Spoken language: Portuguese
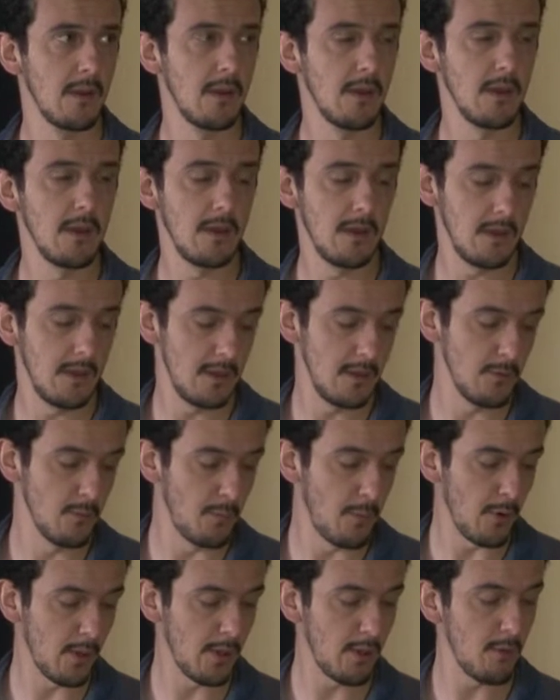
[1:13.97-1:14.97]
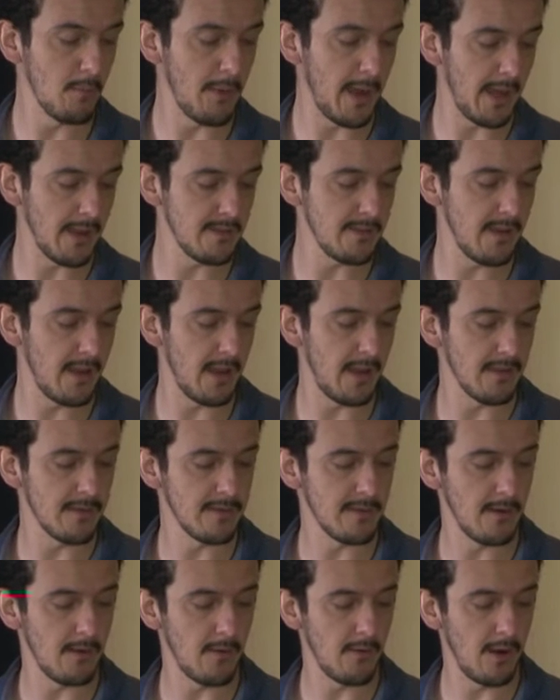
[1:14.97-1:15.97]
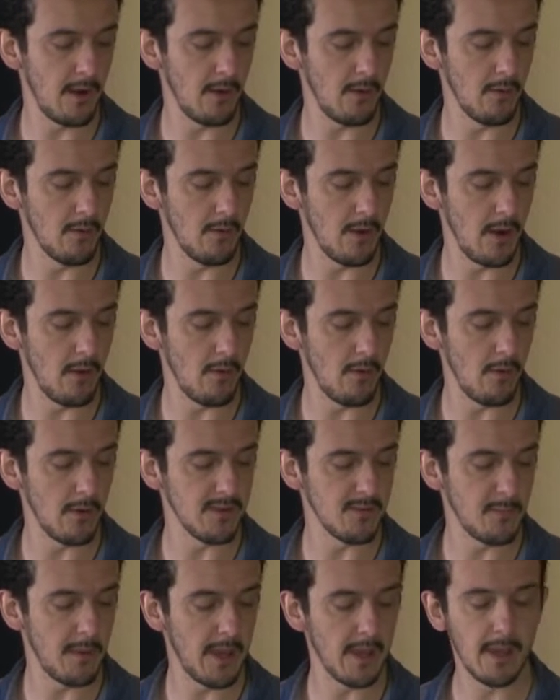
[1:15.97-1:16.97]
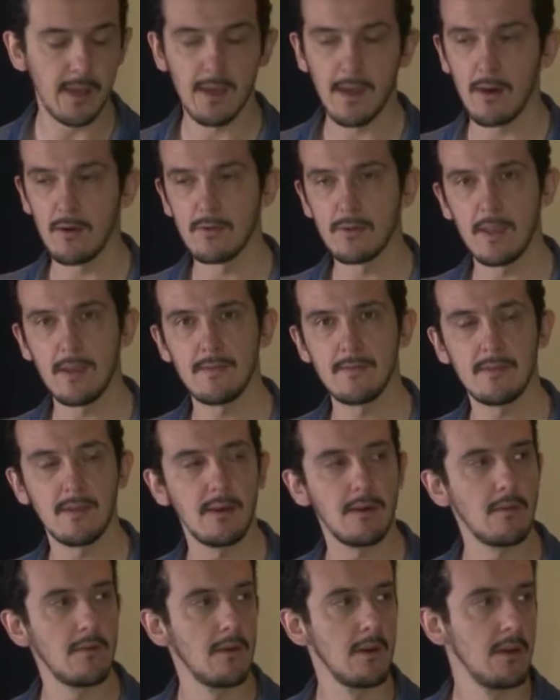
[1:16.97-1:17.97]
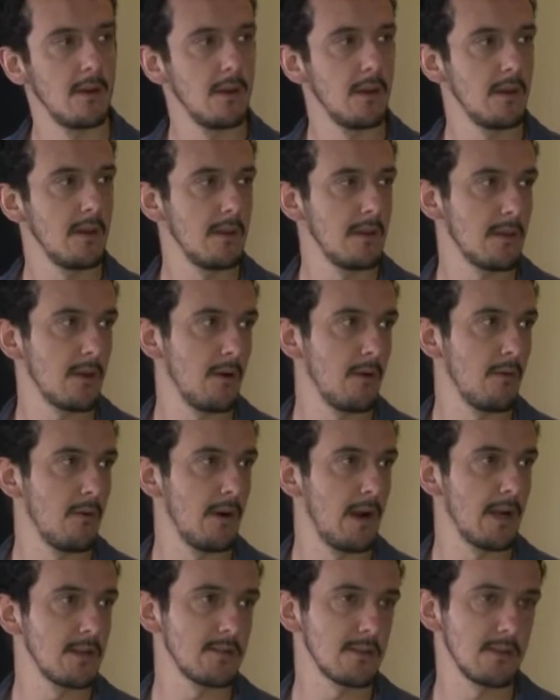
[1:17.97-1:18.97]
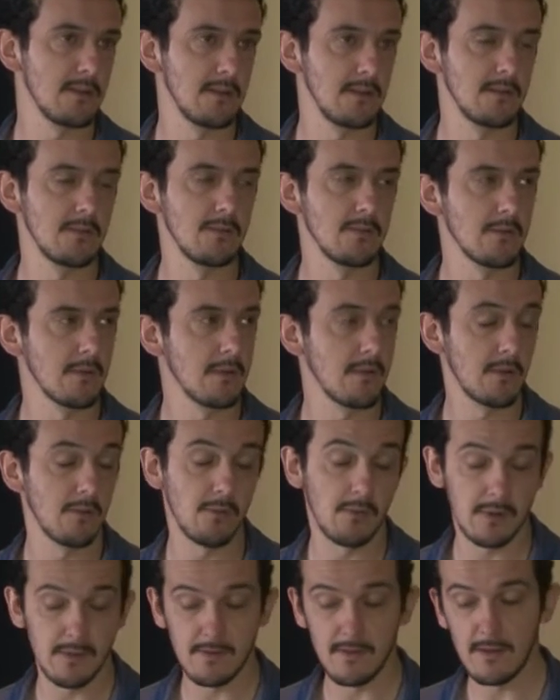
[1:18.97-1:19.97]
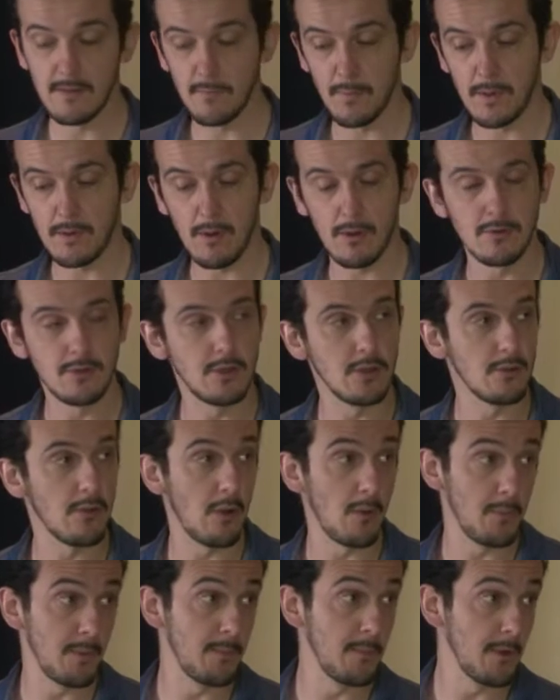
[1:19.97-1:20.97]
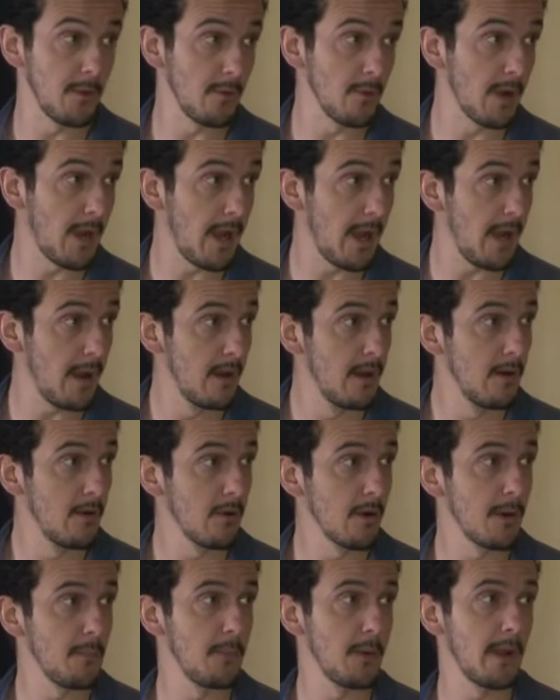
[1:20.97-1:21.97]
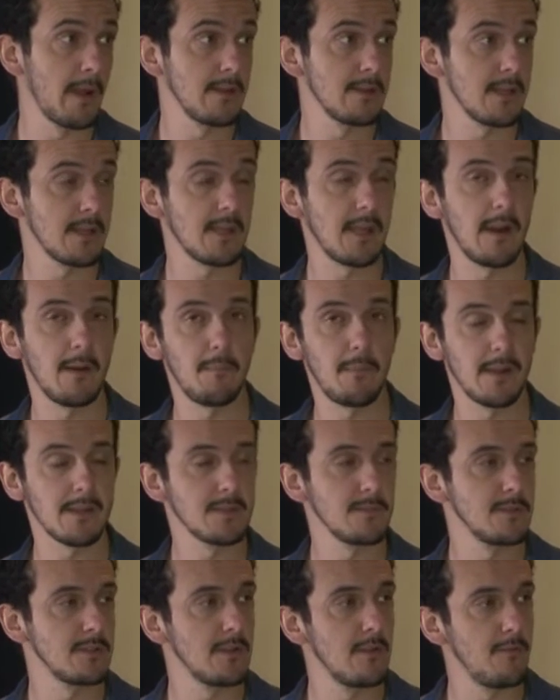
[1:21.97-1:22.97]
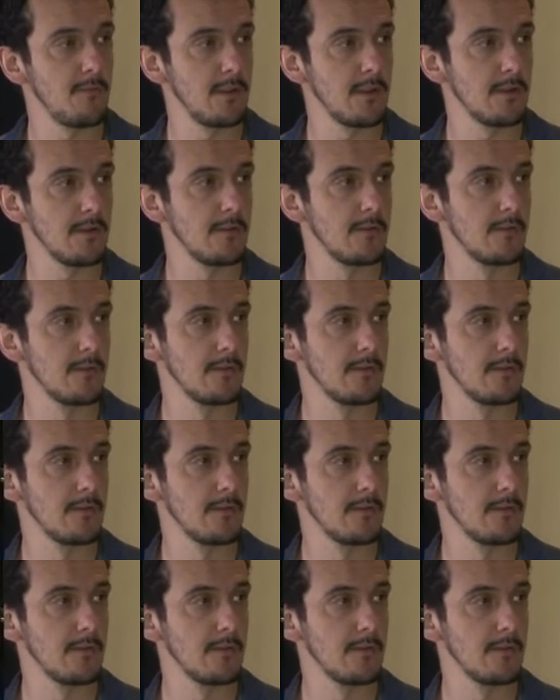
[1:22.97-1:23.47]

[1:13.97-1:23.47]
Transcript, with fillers: e um pouquinho mais em relação ao, ao Rosberg, que é o terceiro. Então, acho que no, no que diz respeito ao título, ao primeiro lugar, o campeonato já está praticamente definido.